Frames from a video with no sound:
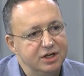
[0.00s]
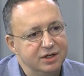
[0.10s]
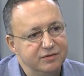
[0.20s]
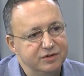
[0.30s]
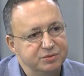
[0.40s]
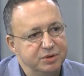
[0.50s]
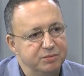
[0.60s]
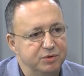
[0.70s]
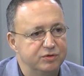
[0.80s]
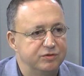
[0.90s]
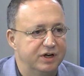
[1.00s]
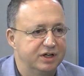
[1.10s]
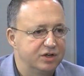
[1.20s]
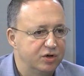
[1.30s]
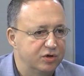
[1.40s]
Y, weźmiemy pod
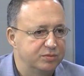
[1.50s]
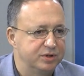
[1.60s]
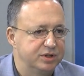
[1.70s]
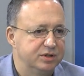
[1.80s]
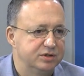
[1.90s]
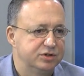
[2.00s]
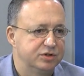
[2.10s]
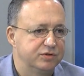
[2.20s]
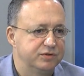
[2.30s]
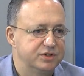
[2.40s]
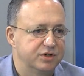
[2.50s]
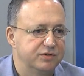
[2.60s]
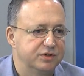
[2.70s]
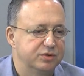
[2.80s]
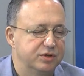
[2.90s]
uwagę normy
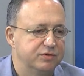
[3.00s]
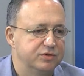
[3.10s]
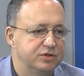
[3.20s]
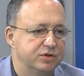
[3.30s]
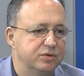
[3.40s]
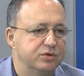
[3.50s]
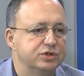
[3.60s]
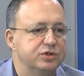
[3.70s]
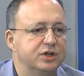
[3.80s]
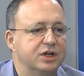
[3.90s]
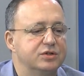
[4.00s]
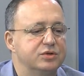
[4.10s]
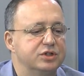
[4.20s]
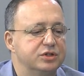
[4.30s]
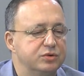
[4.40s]
środowiskowe, które funkcjonują, to się
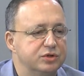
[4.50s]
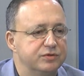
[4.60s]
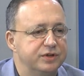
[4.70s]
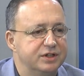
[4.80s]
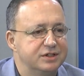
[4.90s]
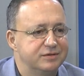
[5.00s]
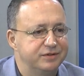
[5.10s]
okazuje, że dużo więc,